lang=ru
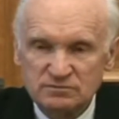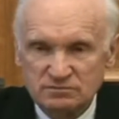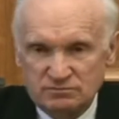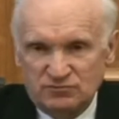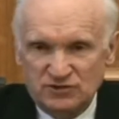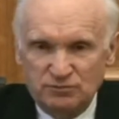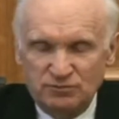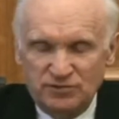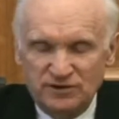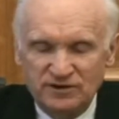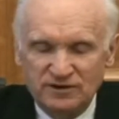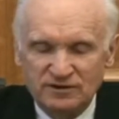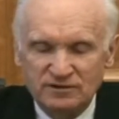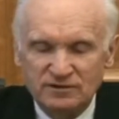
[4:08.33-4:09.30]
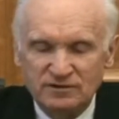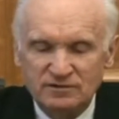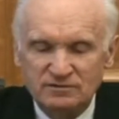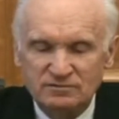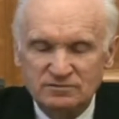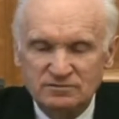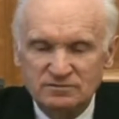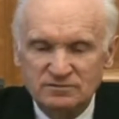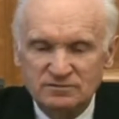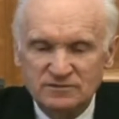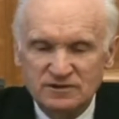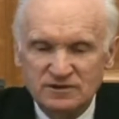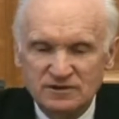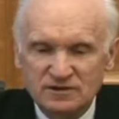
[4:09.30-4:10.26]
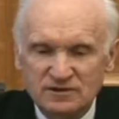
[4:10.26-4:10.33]
Всем понятно.
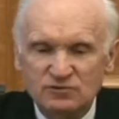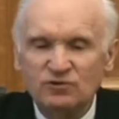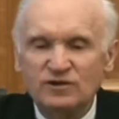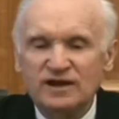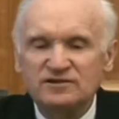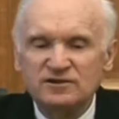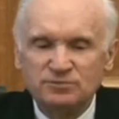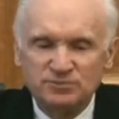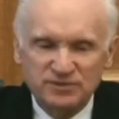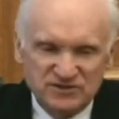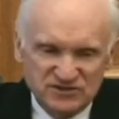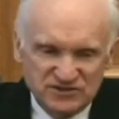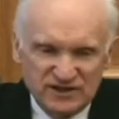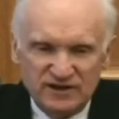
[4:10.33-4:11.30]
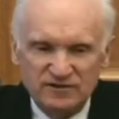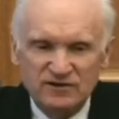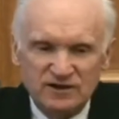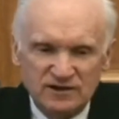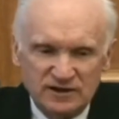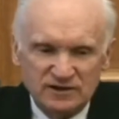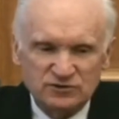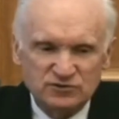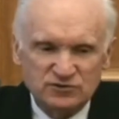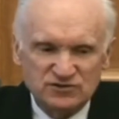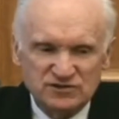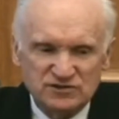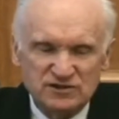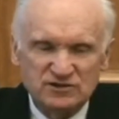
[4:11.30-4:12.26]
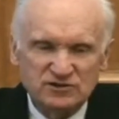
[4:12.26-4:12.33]
Ну ладно, приставили как-нибудь,
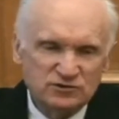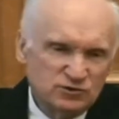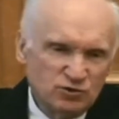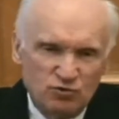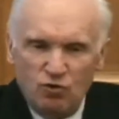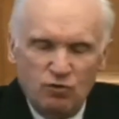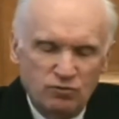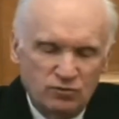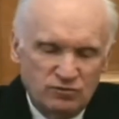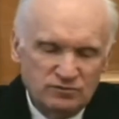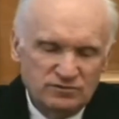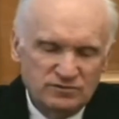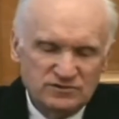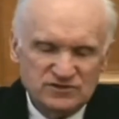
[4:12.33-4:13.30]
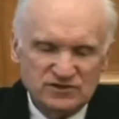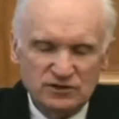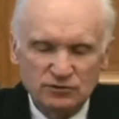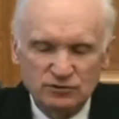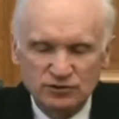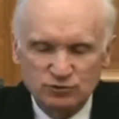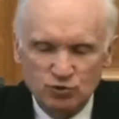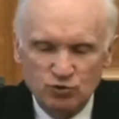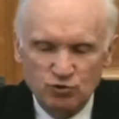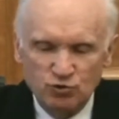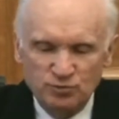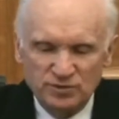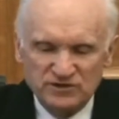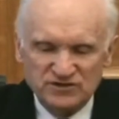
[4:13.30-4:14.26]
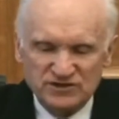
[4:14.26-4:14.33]
соединили к другому телу эту руку
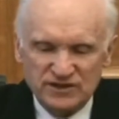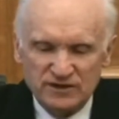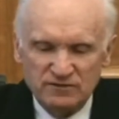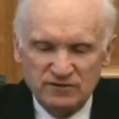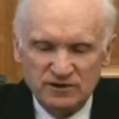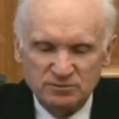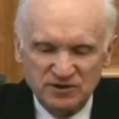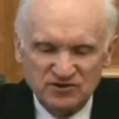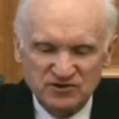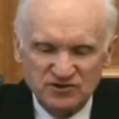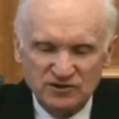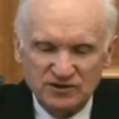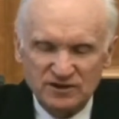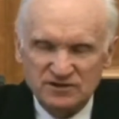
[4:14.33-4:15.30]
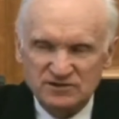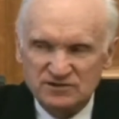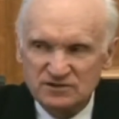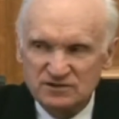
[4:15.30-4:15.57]
приставили, прижилась.